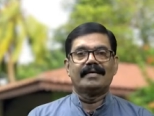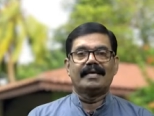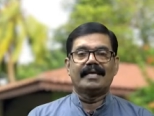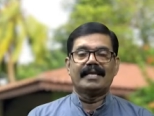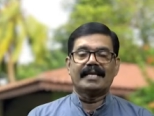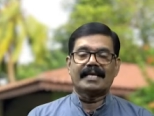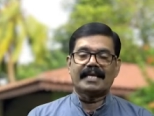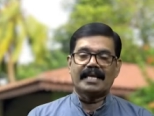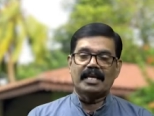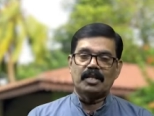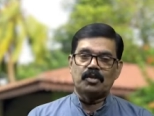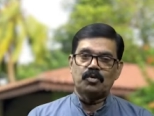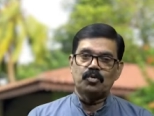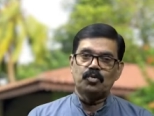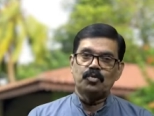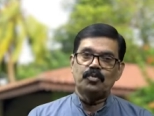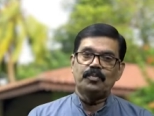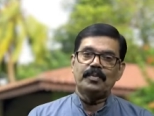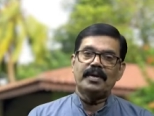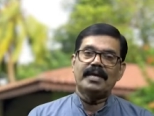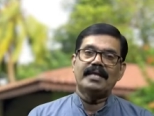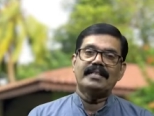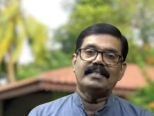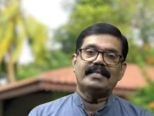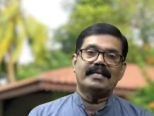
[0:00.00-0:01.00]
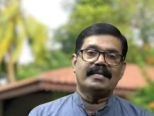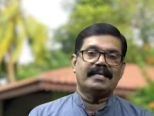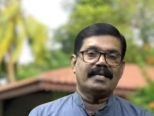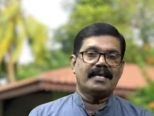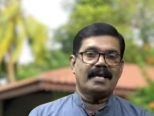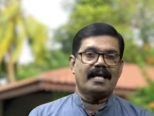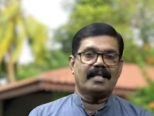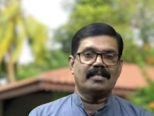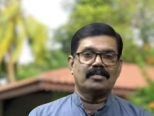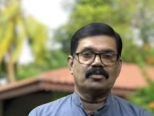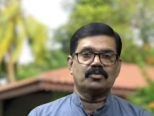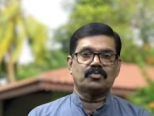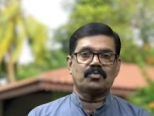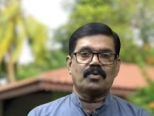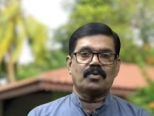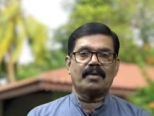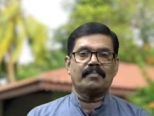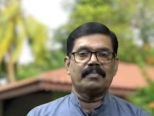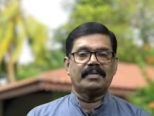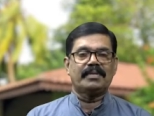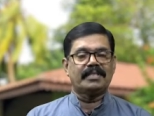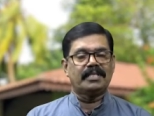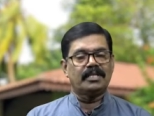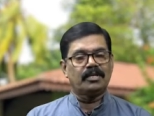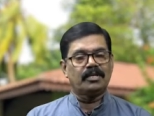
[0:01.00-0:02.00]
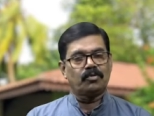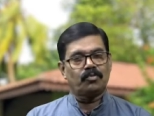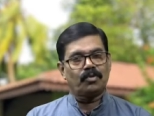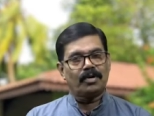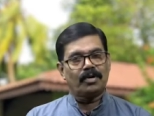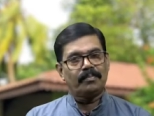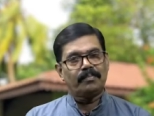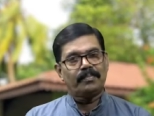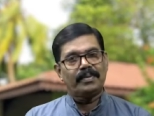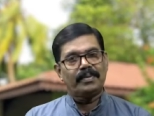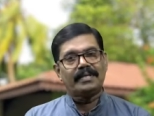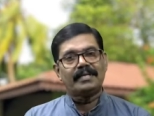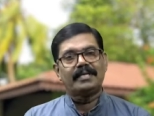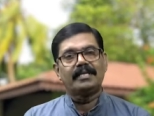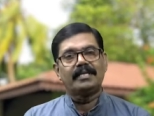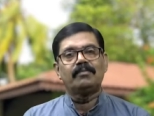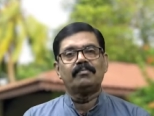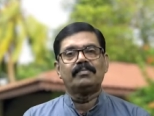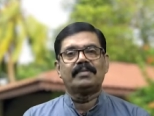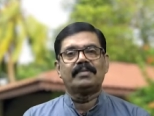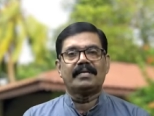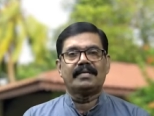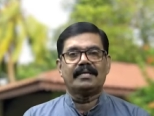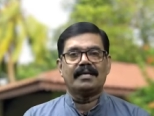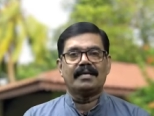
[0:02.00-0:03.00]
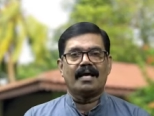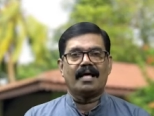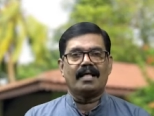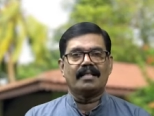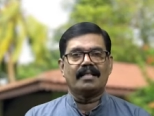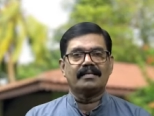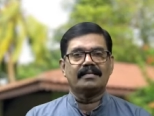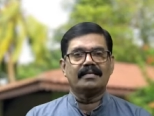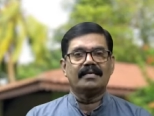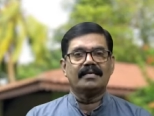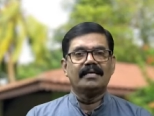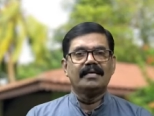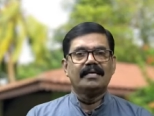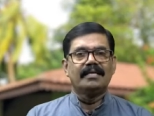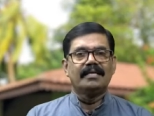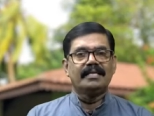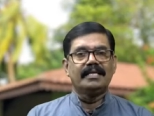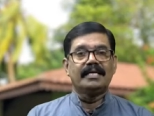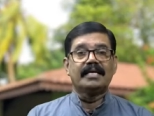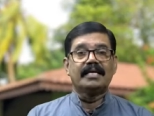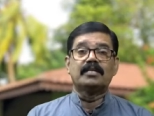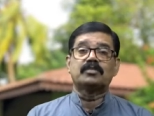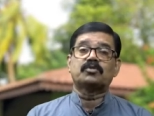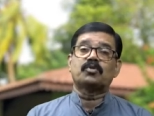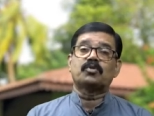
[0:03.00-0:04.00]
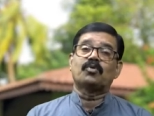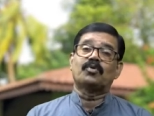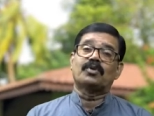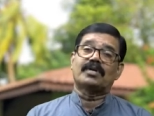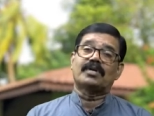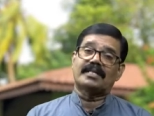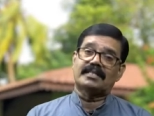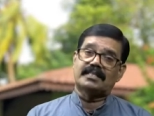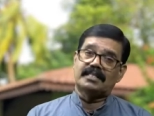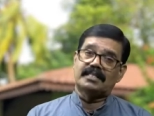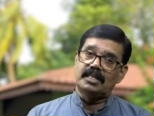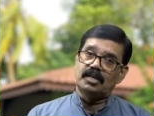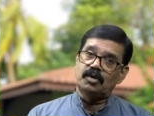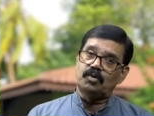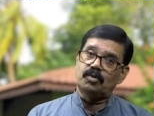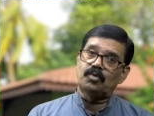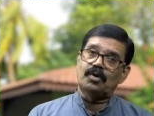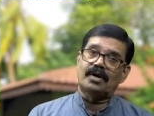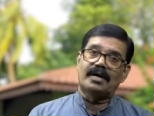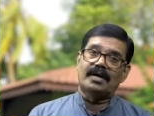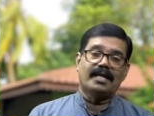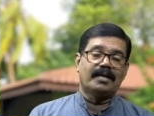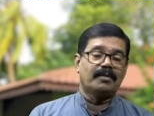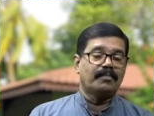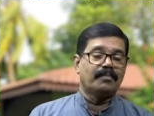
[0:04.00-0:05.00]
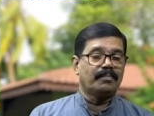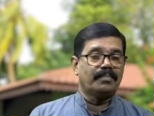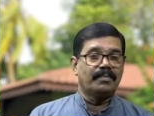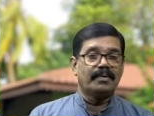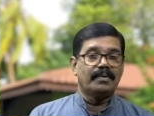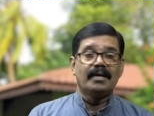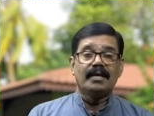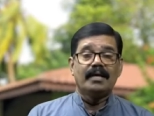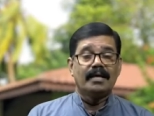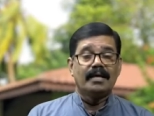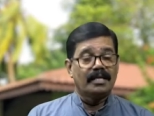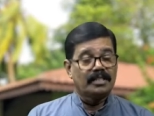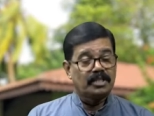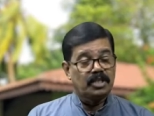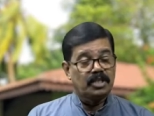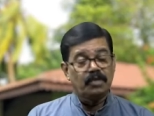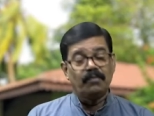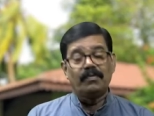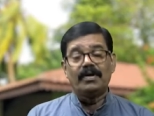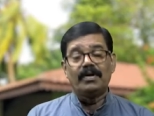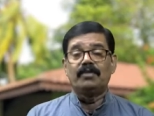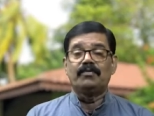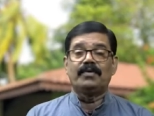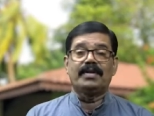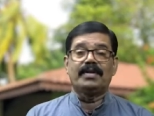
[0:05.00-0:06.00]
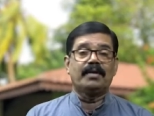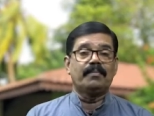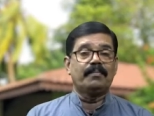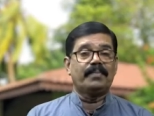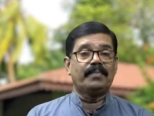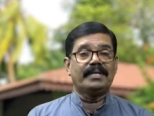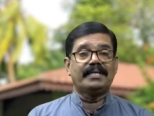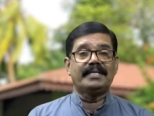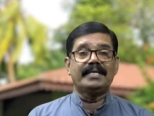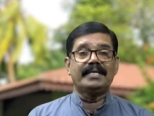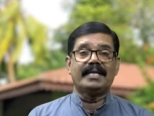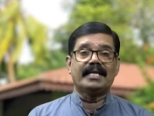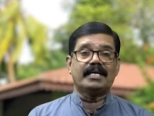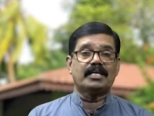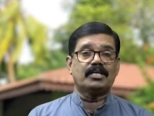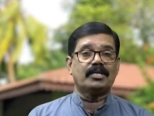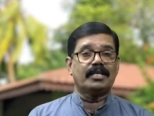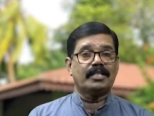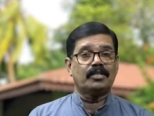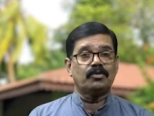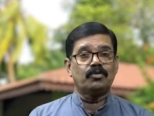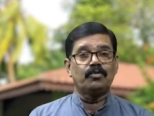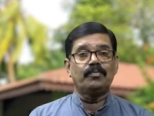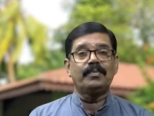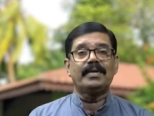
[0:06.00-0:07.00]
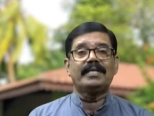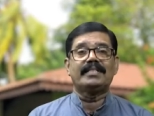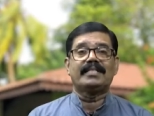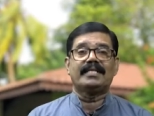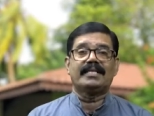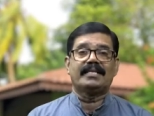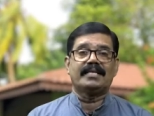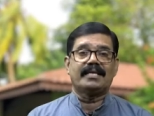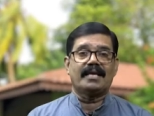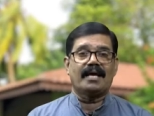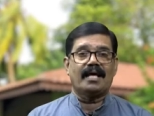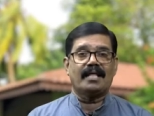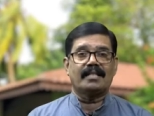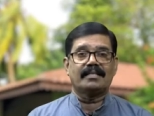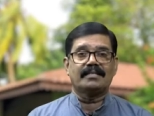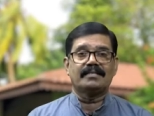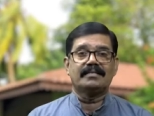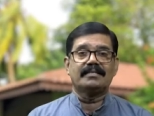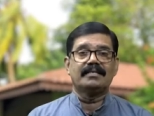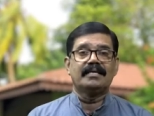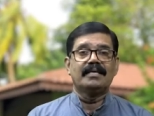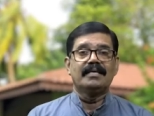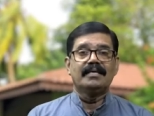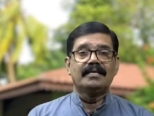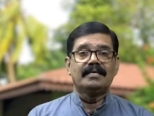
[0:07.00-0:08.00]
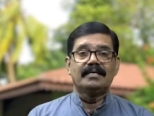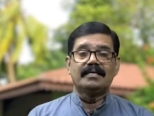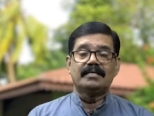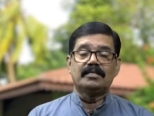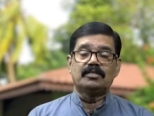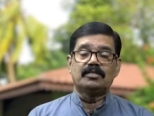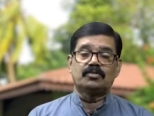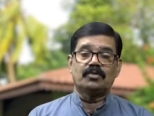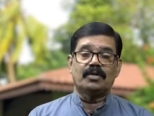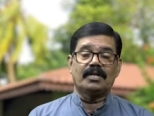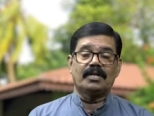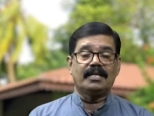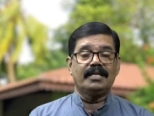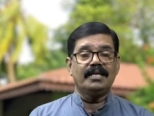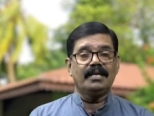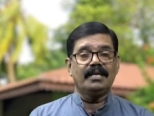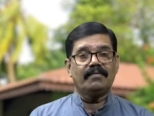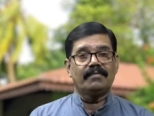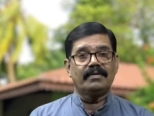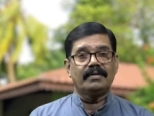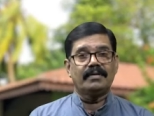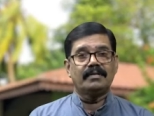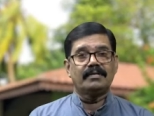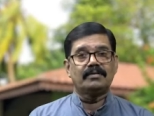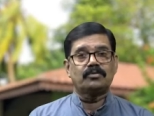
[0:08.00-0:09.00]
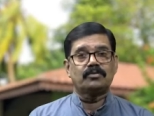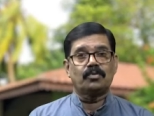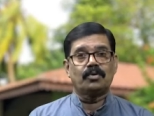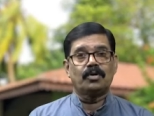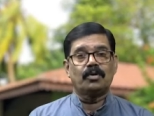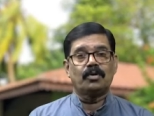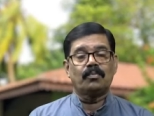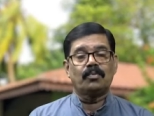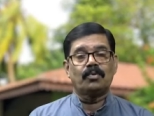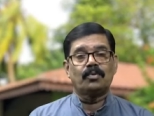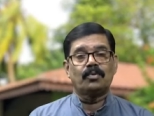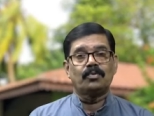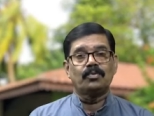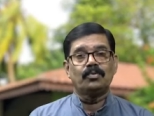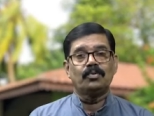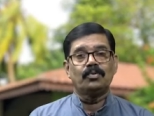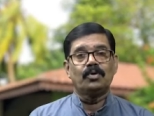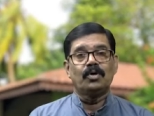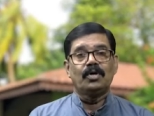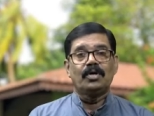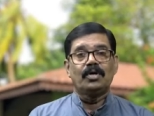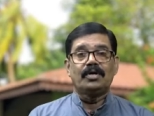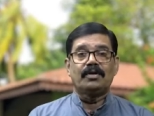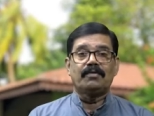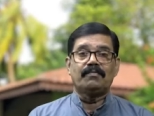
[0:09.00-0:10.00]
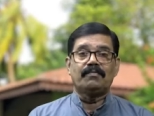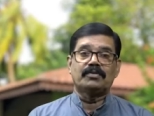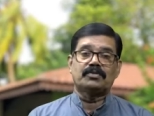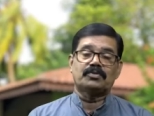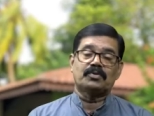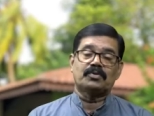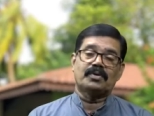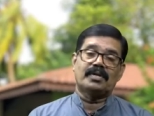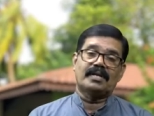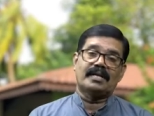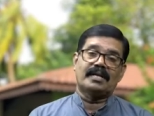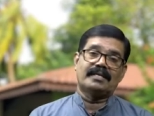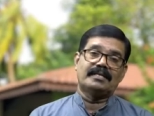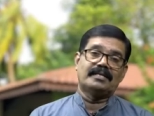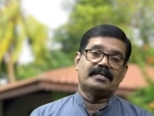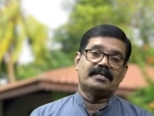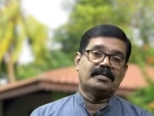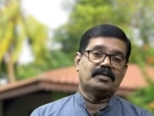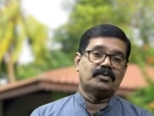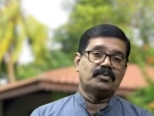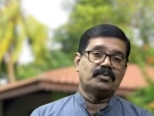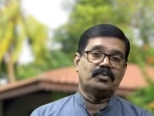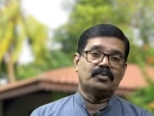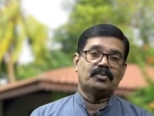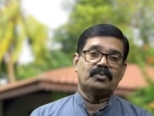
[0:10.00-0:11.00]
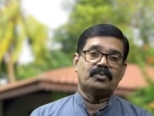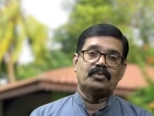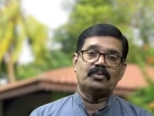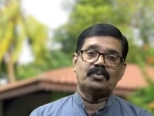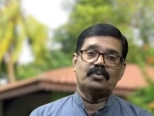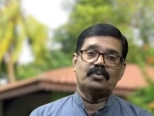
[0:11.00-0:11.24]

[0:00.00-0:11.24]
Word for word: எனக்கு எதுவுமே தெரியாது சுவாமி திருக்குறளை பற்றியும் தெரியாது நீங்கள் சொல்கின்ற திருக்குறளையும் திருவள்ளுவரையும் பற்றி எனக்கு எதுவுமே தெரியாது என்று சொல்லி அவன் சொன்ன பொழுது இவர் சொன்னார் ஐயையோ